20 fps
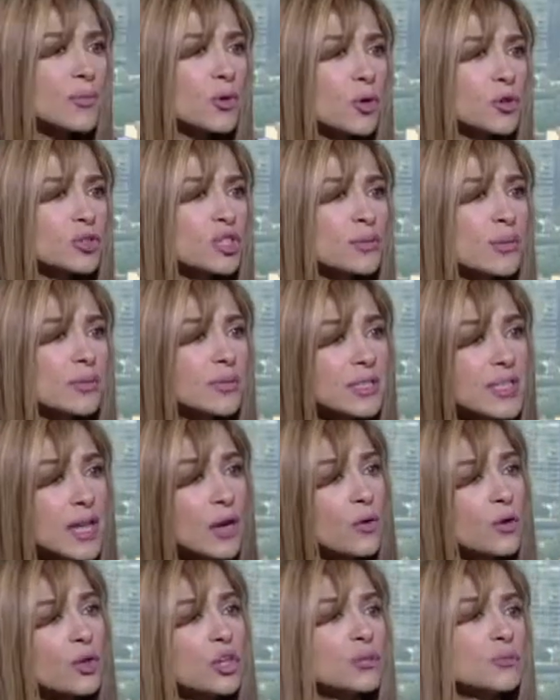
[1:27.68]
من كتر ما بنصحى
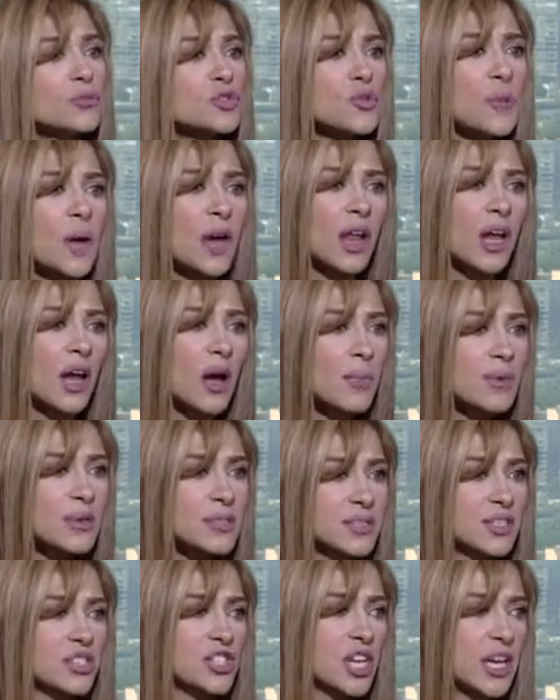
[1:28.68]
كل يوم الصبح على خبر
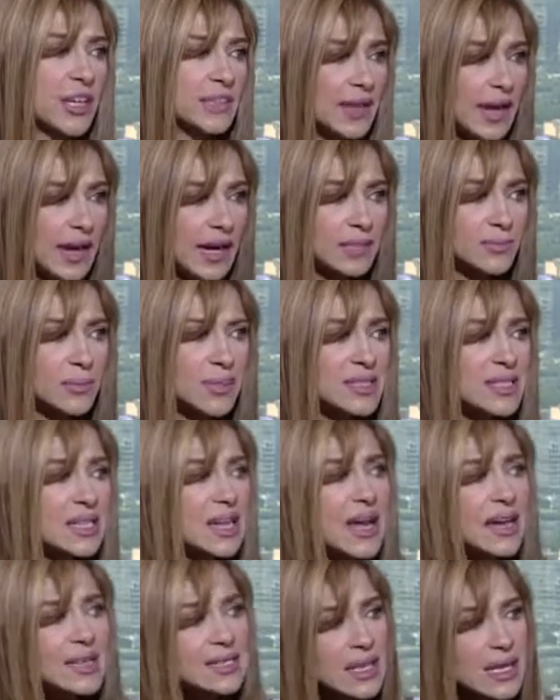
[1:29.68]
استشهاد احد بس
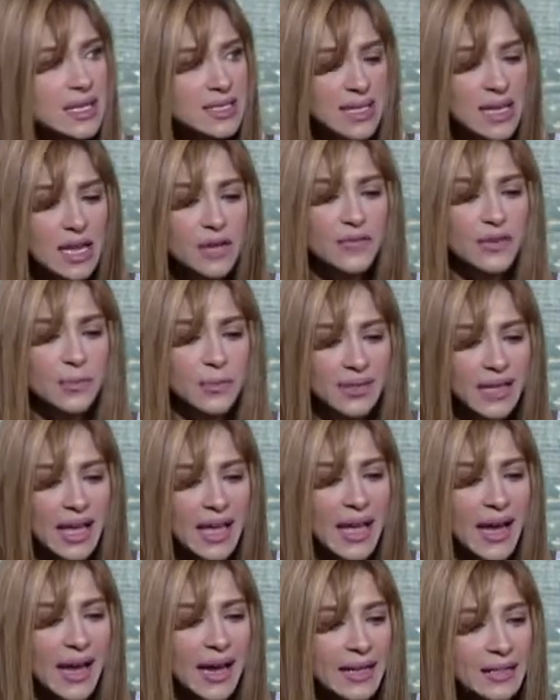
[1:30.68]
انا عايزه اسالك في
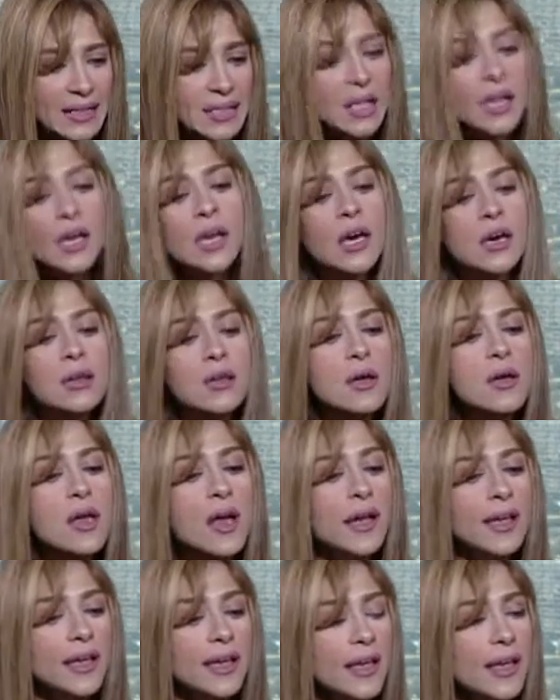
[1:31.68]
البدايه عن
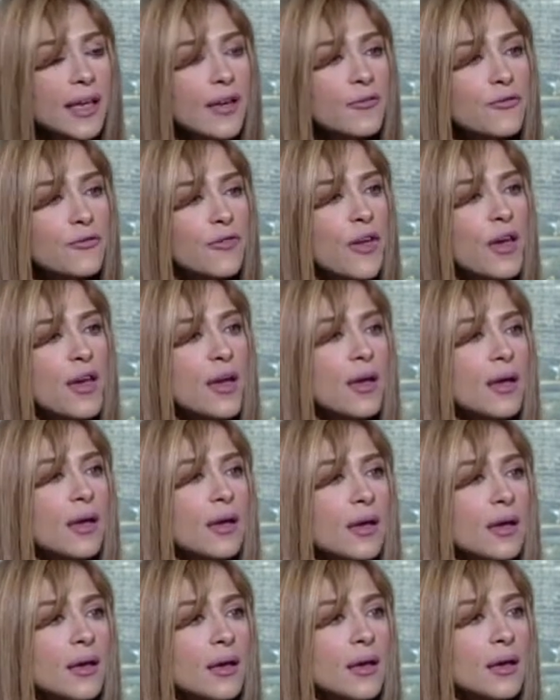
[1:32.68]
رايك ايه في
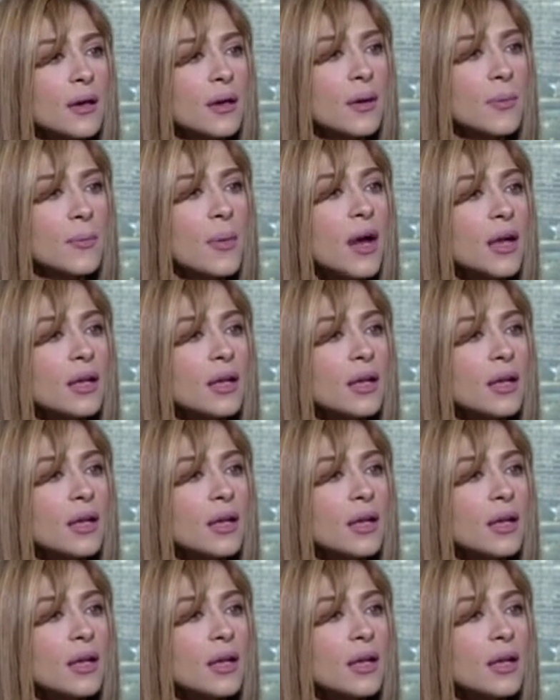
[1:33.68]
آه،